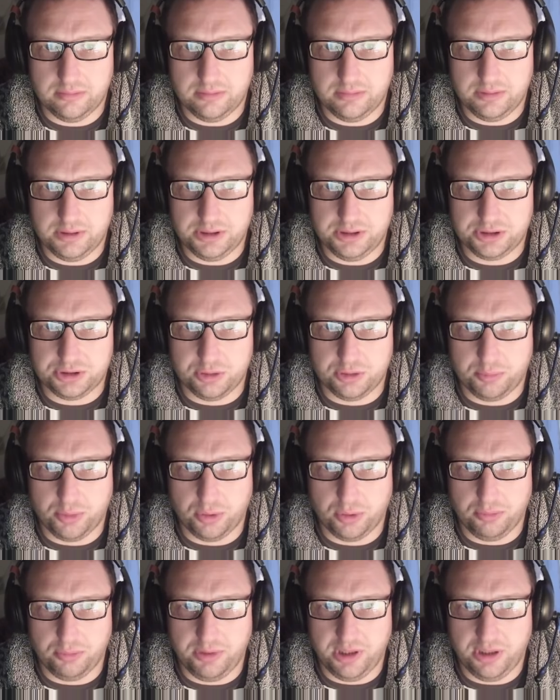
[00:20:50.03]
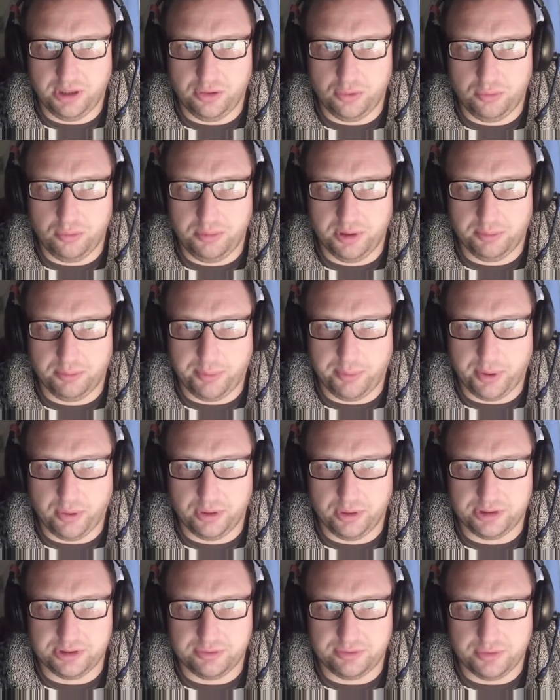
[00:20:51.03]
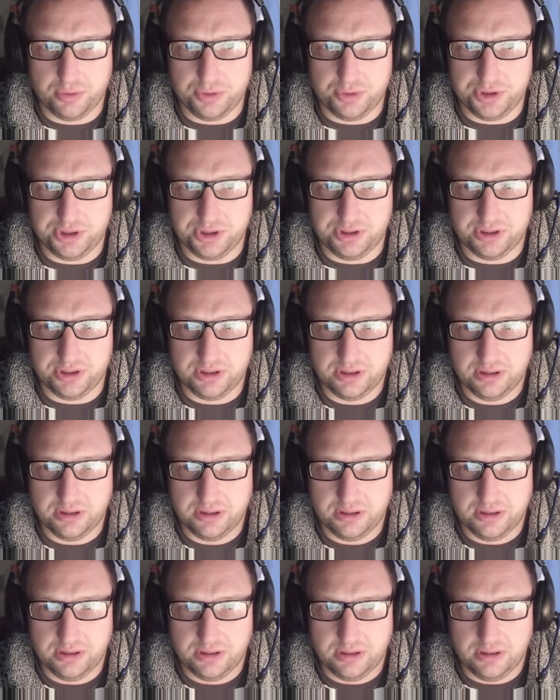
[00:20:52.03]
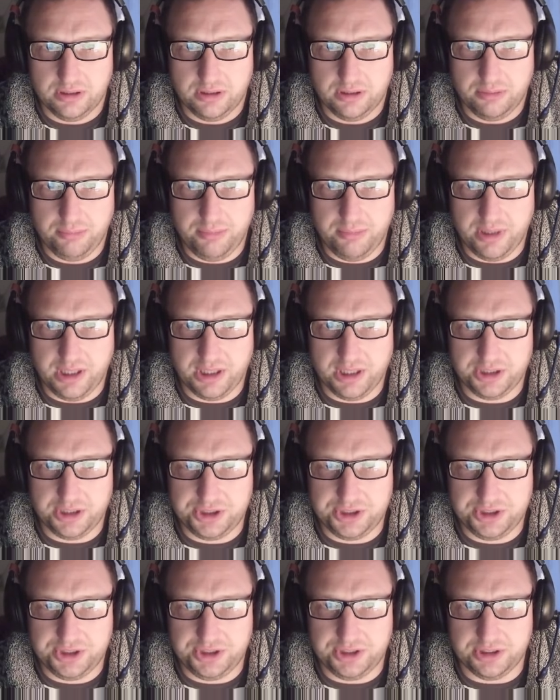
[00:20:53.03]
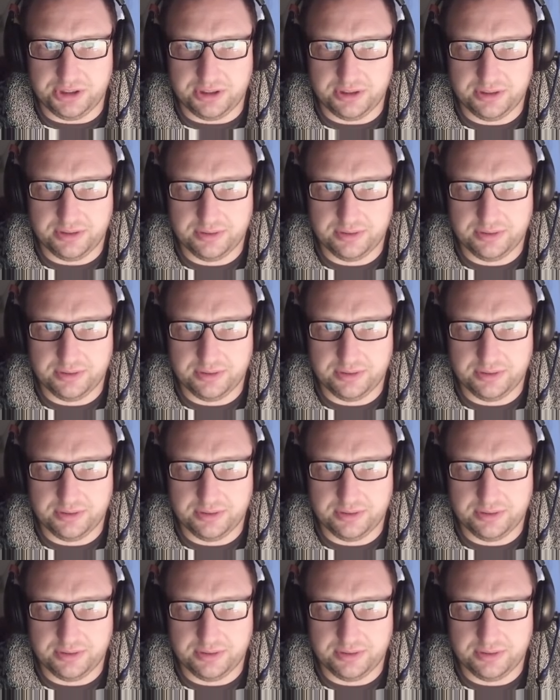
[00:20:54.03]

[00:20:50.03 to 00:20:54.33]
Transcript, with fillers: И чтобы он меня не убил, приходится включить мега щит.